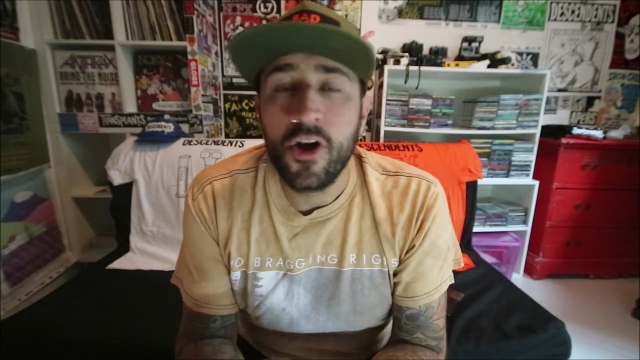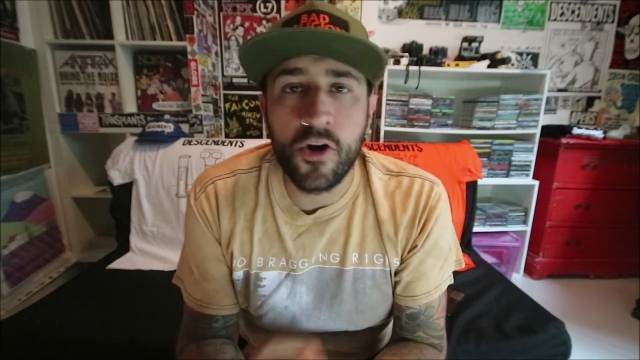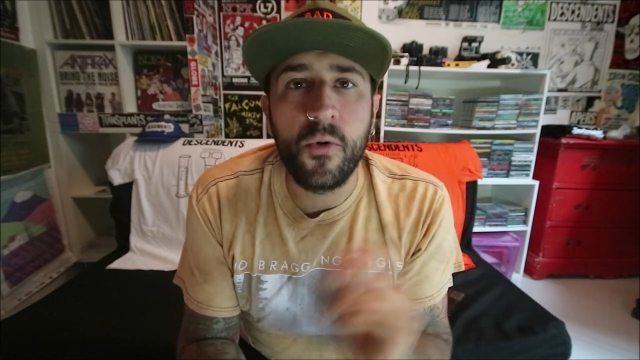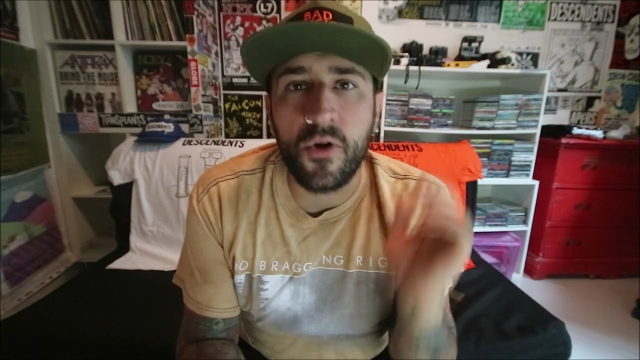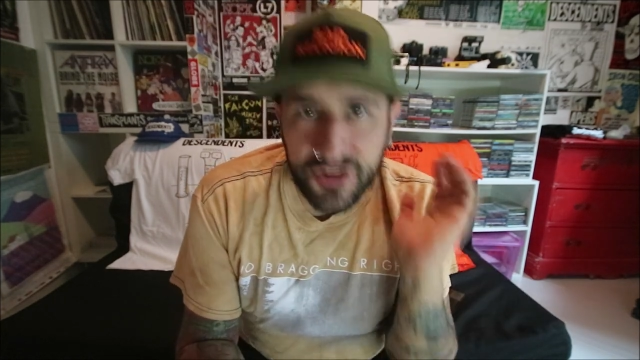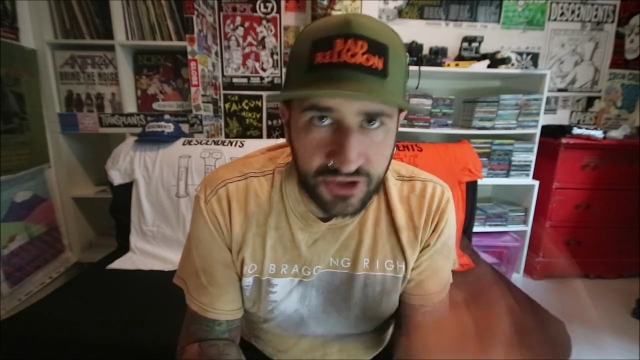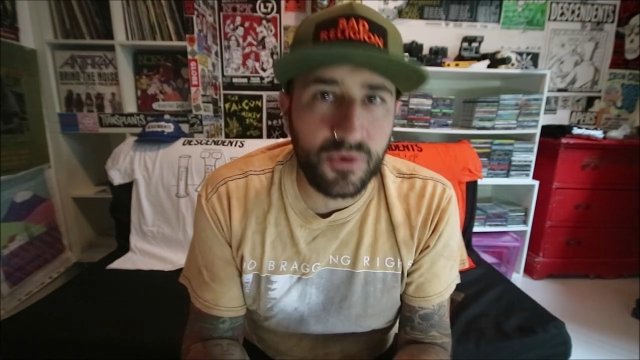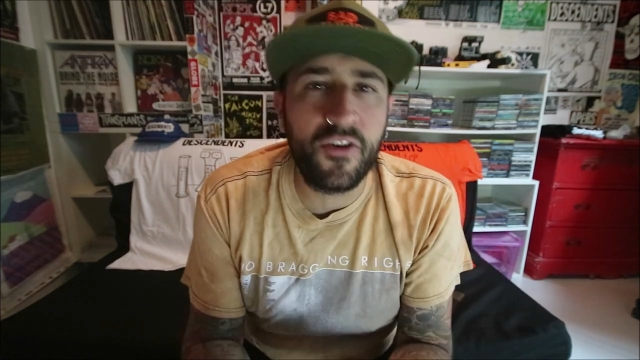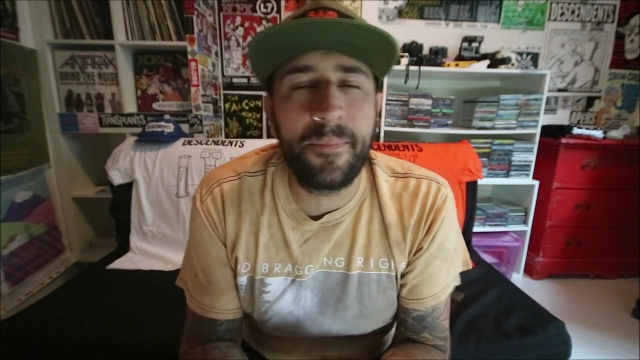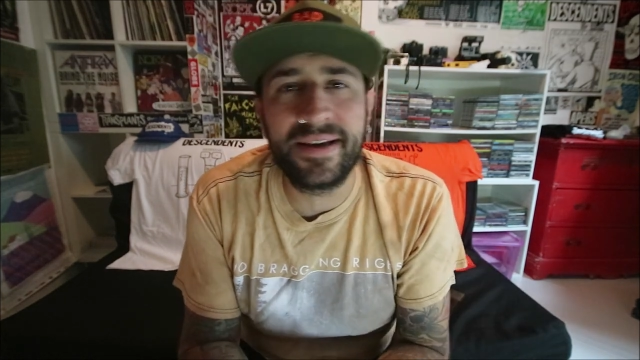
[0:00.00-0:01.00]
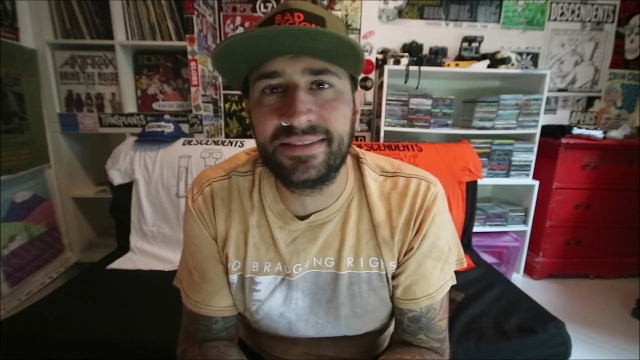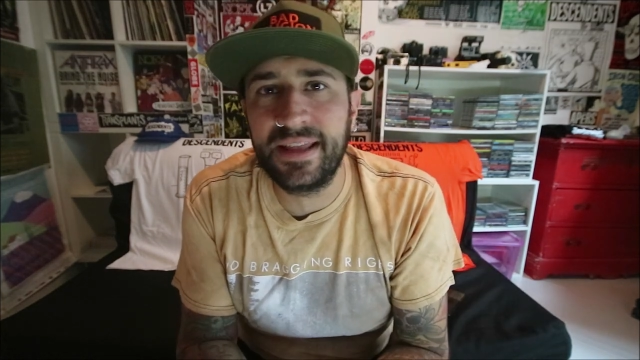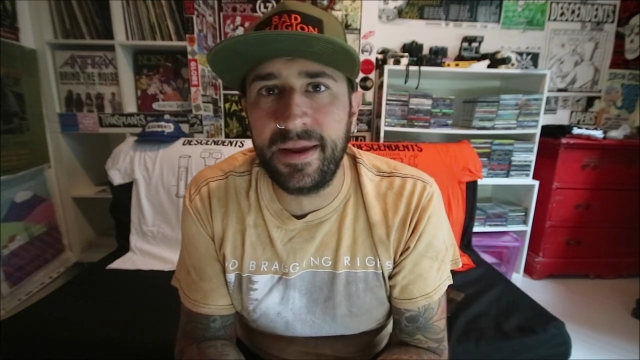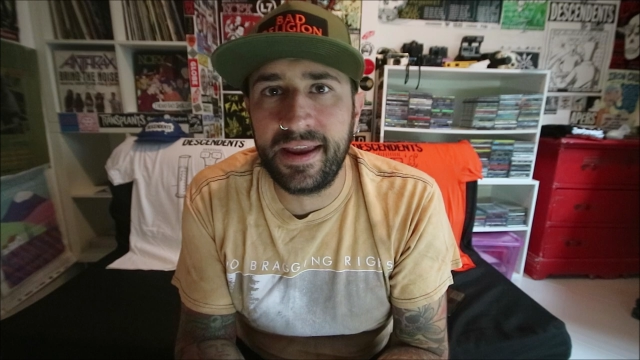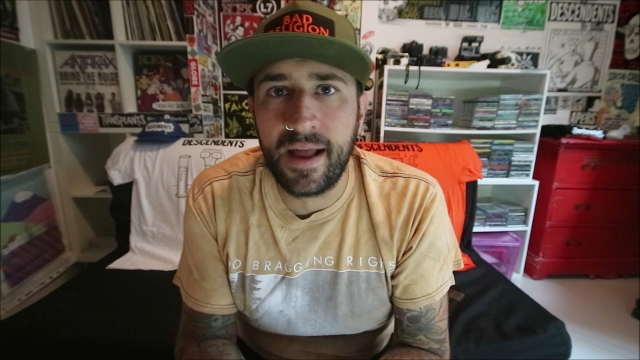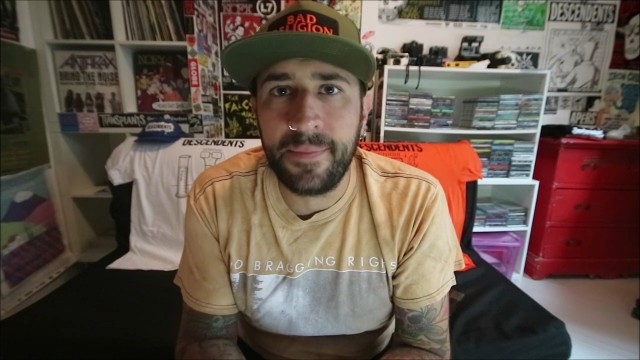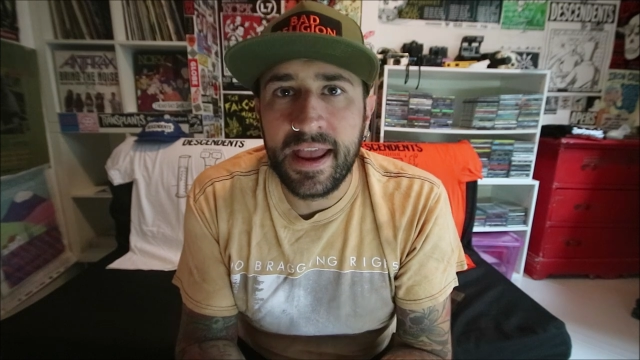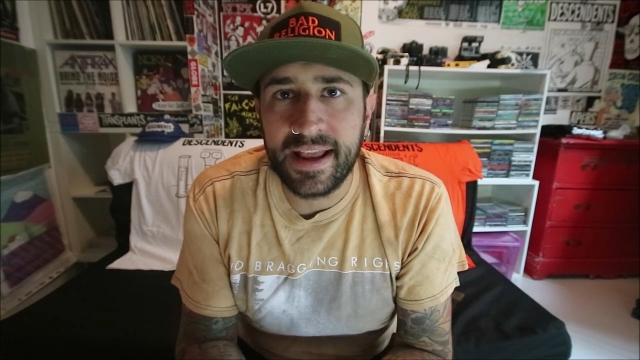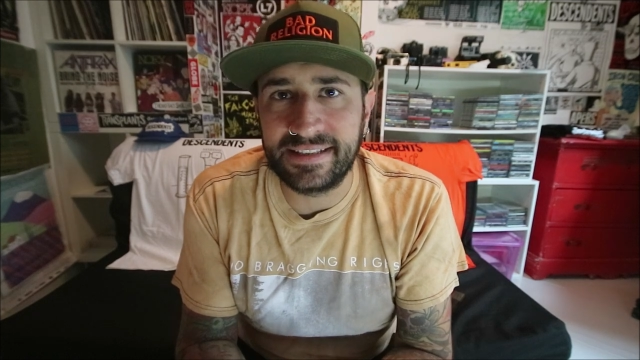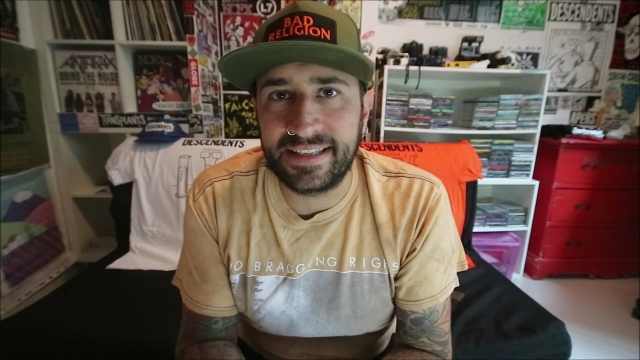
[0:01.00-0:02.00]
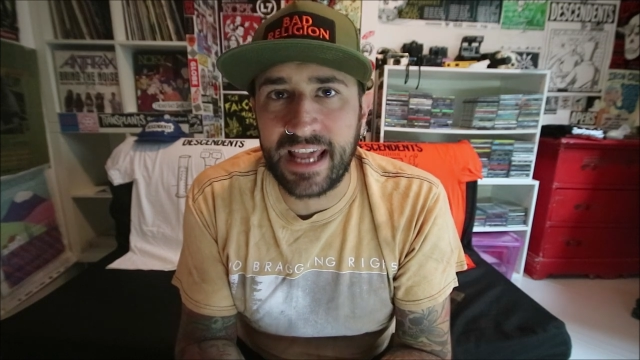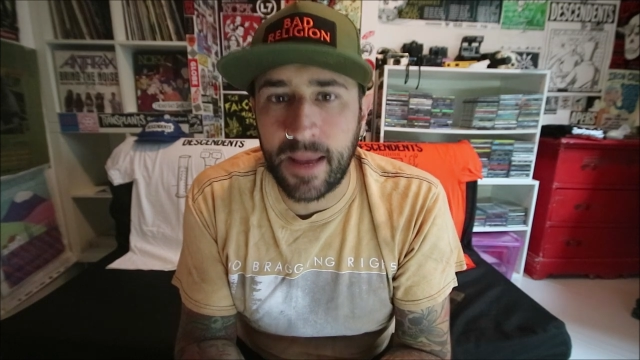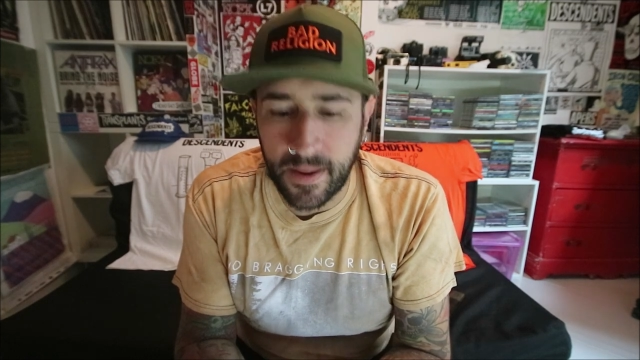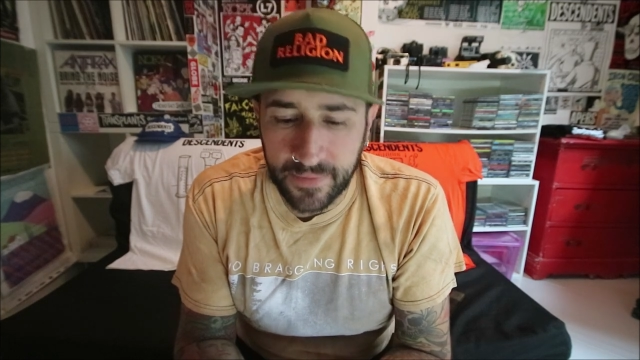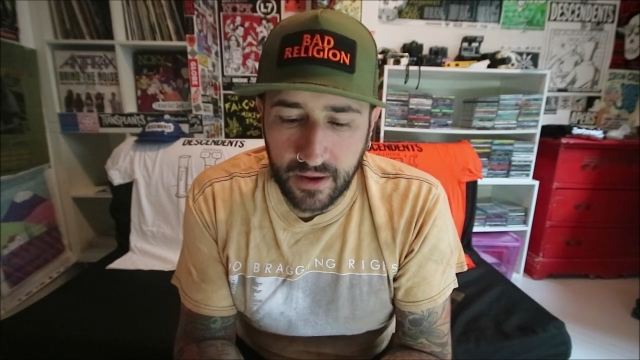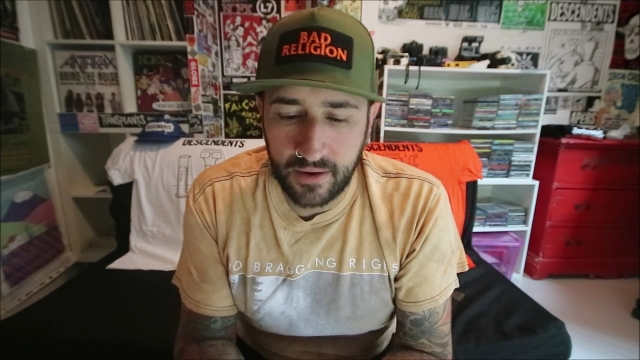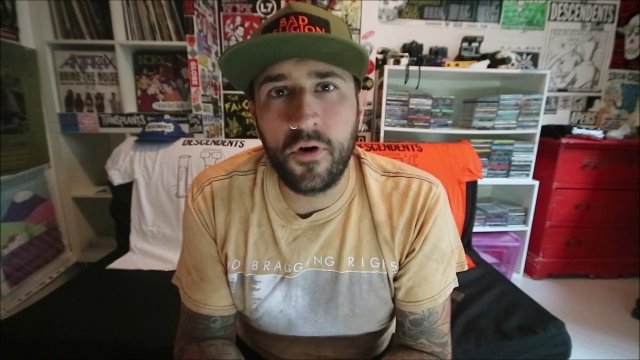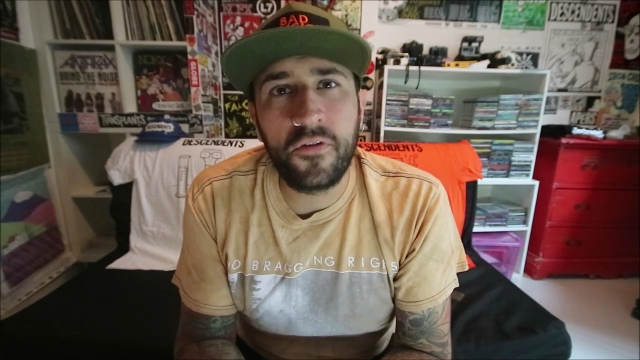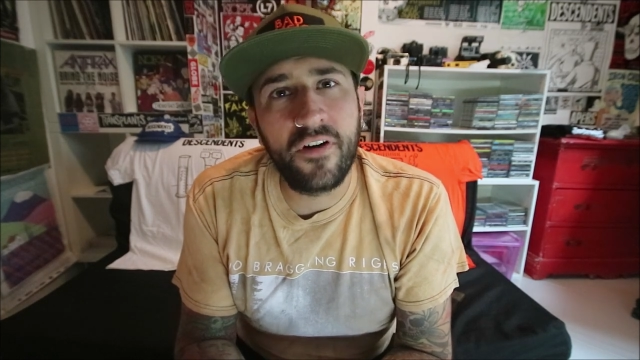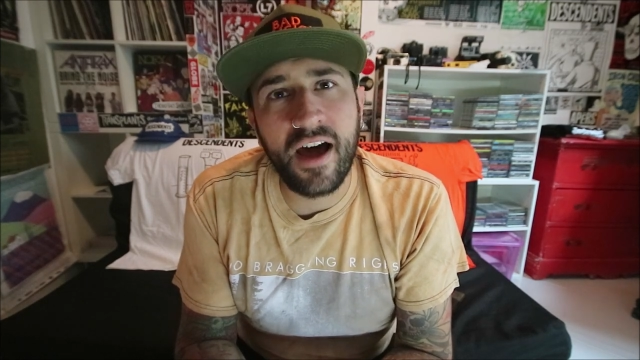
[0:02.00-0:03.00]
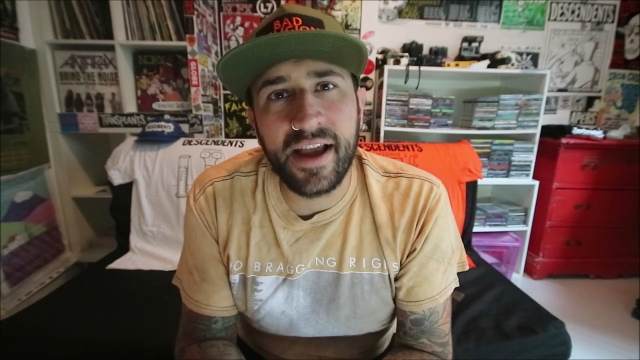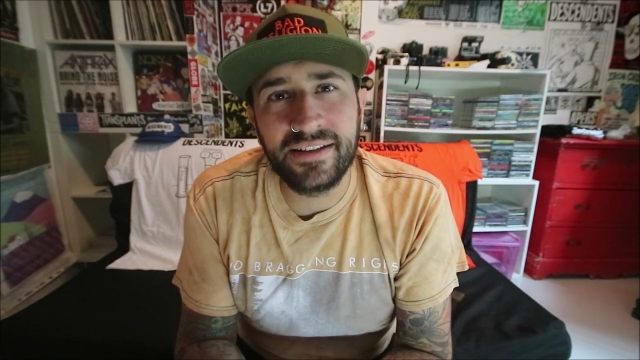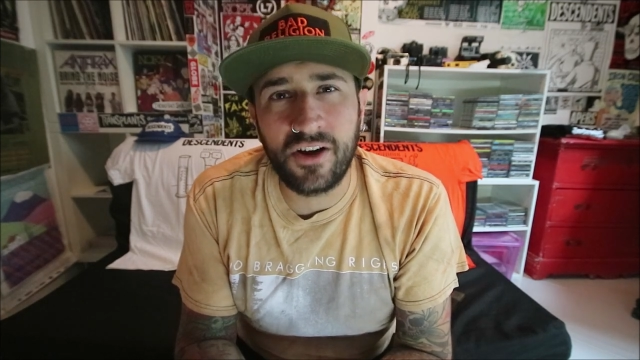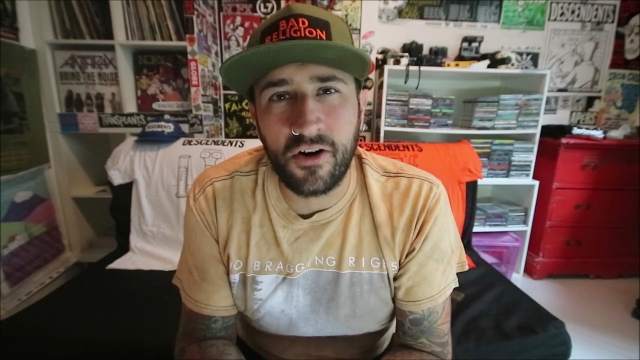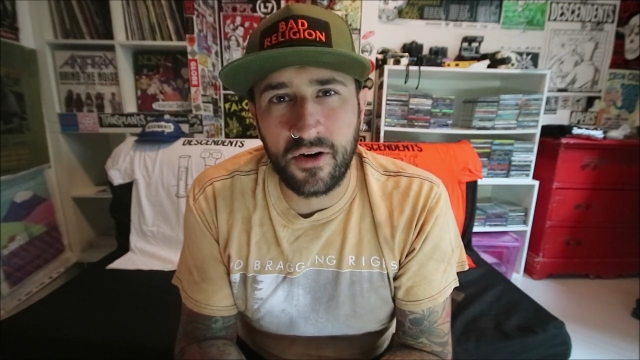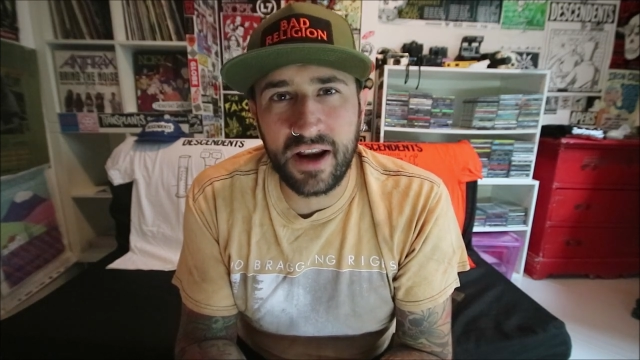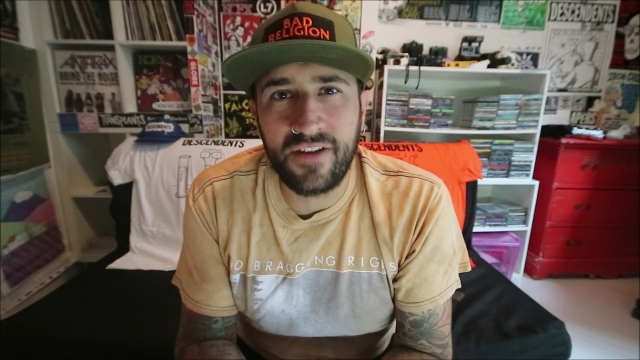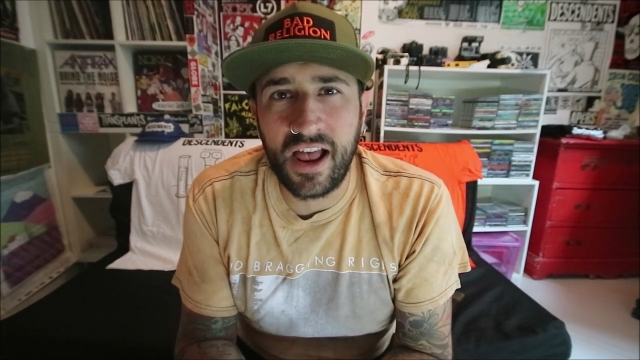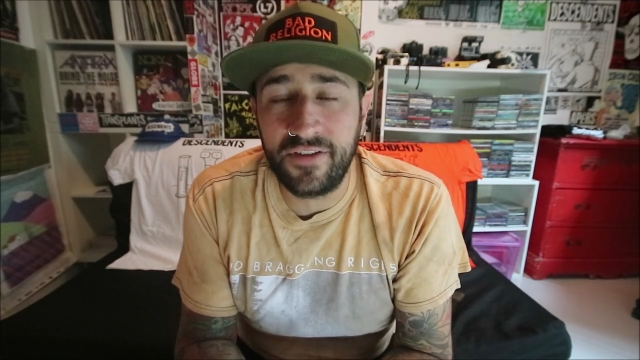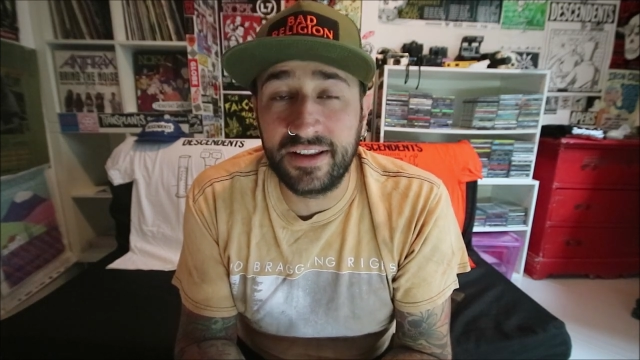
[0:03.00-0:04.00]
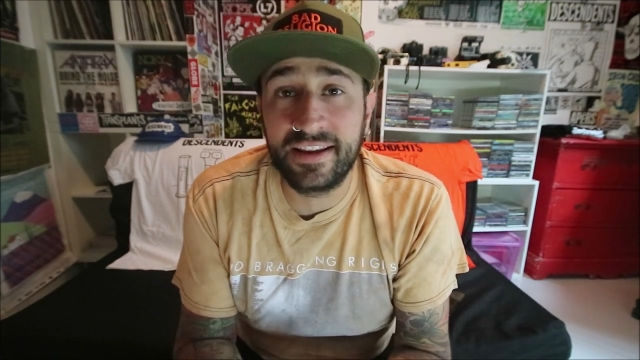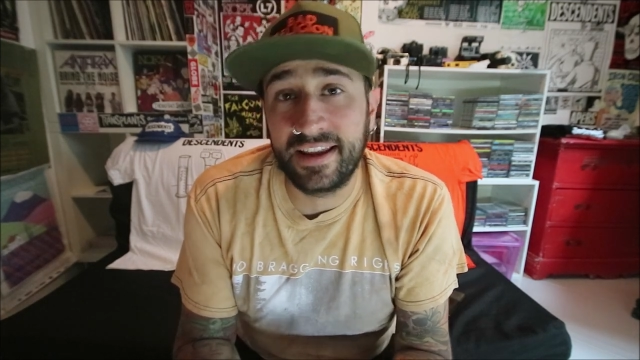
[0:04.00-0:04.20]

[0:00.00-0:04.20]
Comunque è uscito un nuovo pezzo dei Mega che si chiama Four Flies on Ray Velvet,